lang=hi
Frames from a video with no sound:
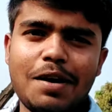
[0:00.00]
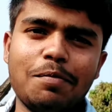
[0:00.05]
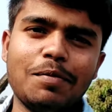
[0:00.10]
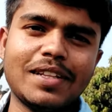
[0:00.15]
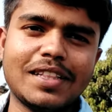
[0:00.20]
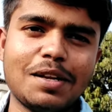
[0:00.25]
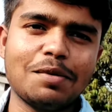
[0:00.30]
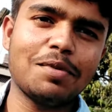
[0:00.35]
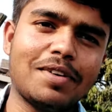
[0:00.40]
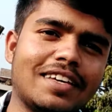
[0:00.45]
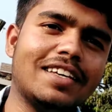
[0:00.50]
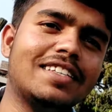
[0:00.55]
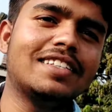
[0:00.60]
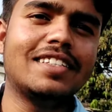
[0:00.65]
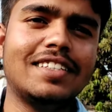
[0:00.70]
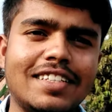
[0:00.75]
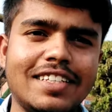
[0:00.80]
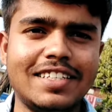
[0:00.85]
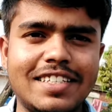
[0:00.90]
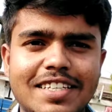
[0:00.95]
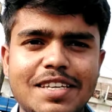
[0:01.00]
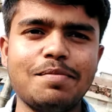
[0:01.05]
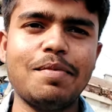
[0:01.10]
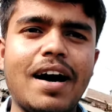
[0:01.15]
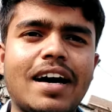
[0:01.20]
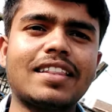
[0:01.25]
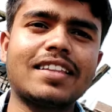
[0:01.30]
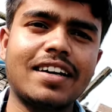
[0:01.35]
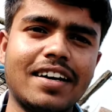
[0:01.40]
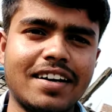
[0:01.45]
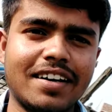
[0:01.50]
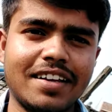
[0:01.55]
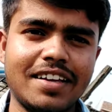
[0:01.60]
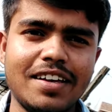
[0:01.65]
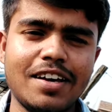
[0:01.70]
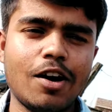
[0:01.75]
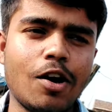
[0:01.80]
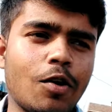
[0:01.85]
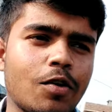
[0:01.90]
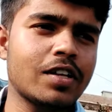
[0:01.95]
हम मतलब किस चीज़ की बात कर
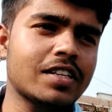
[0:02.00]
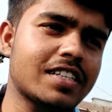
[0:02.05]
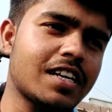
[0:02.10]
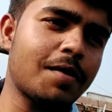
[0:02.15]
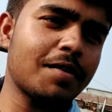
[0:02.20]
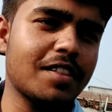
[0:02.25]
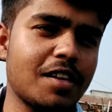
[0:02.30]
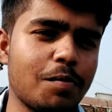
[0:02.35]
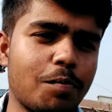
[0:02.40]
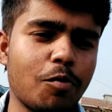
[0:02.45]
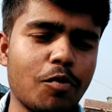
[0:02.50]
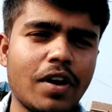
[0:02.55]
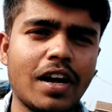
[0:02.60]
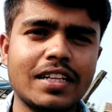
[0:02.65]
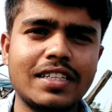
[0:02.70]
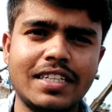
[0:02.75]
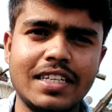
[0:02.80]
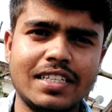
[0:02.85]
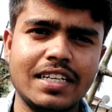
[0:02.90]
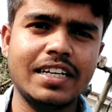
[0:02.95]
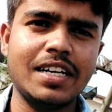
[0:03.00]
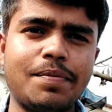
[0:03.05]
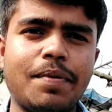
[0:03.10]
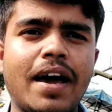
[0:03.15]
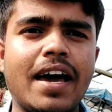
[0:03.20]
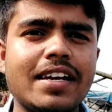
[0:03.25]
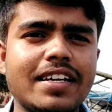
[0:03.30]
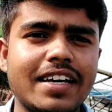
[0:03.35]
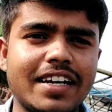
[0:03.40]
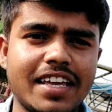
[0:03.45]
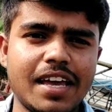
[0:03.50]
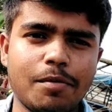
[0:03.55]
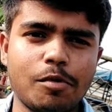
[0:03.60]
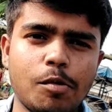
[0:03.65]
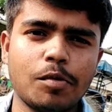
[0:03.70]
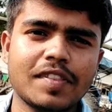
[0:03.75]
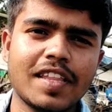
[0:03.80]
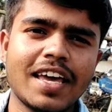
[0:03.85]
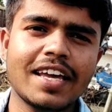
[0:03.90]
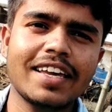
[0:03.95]
रहे हैं और इसका मतलब पूरा अच्छे से डिफाइन करके
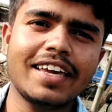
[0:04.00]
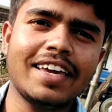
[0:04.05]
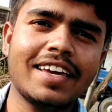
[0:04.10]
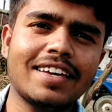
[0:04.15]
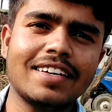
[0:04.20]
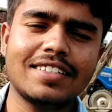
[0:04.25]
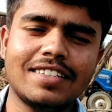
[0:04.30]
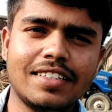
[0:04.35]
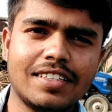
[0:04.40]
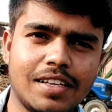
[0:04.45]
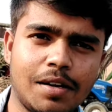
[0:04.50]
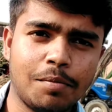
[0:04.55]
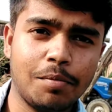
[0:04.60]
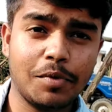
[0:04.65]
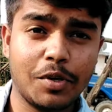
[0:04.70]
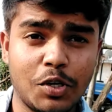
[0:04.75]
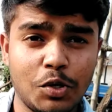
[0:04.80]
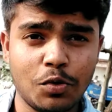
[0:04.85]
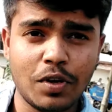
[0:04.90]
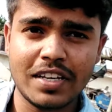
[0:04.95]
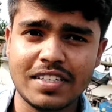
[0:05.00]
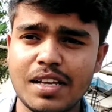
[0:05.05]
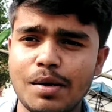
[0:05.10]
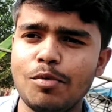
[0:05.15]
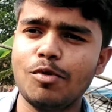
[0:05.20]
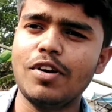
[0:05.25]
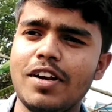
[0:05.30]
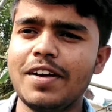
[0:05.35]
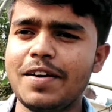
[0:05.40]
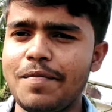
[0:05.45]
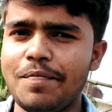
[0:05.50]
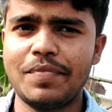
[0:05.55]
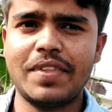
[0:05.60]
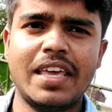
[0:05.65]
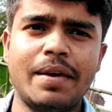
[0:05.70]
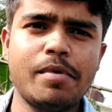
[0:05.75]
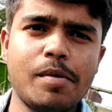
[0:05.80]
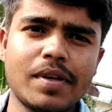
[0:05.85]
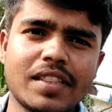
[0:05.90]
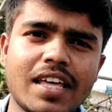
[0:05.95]
आपको बताएँगे एक एक चीज़ हम क्यों ऐसा बोल रहे
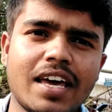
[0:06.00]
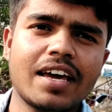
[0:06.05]
हैं ये भी